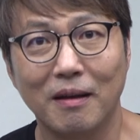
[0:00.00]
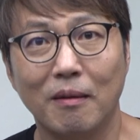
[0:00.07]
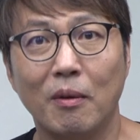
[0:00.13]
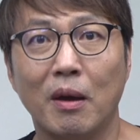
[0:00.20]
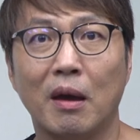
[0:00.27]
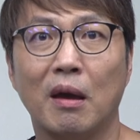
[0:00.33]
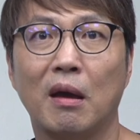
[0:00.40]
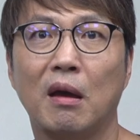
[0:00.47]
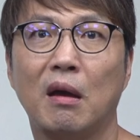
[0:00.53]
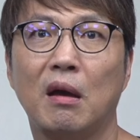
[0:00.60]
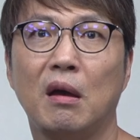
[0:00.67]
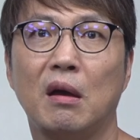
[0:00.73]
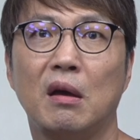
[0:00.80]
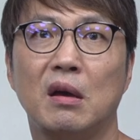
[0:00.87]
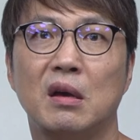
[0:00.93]
왜?
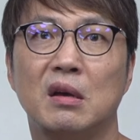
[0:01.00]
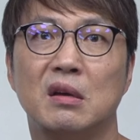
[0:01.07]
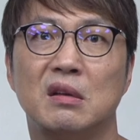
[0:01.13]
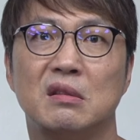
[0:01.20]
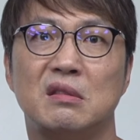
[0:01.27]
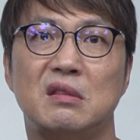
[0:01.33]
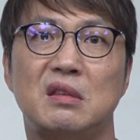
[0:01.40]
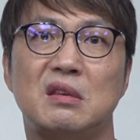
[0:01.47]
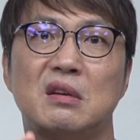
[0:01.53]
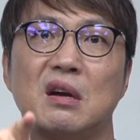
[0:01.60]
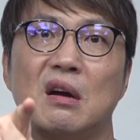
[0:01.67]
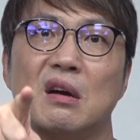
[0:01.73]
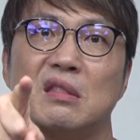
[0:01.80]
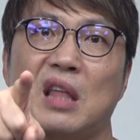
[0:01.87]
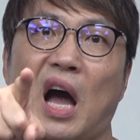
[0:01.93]

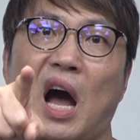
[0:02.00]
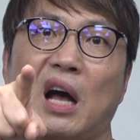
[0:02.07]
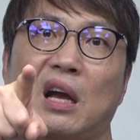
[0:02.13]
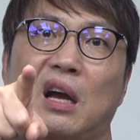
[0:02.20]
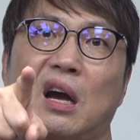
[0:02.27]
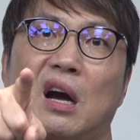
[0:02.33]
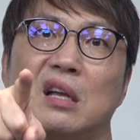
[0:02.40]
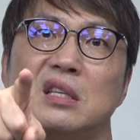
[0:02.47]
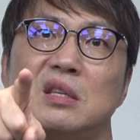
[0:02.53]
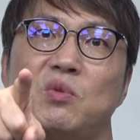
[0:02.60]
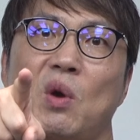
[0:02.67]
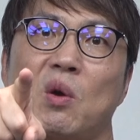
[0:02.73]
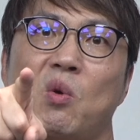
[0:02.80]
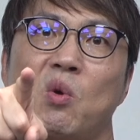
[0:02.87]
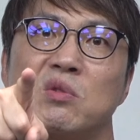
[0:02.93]
네가 나까지
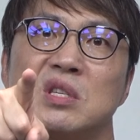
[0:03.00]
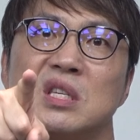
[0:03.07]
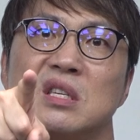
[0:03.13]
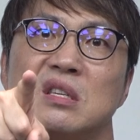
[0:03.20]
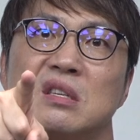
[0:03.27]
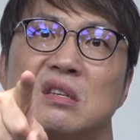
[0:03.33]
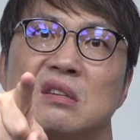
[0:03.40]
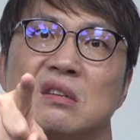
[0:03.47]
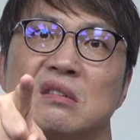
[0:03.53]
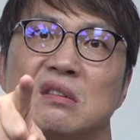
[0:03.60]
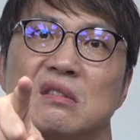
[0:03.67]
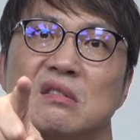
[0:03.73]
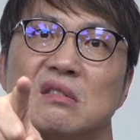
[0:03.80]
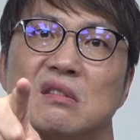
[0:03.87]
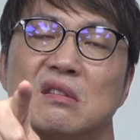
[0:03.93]
왜곡시켜?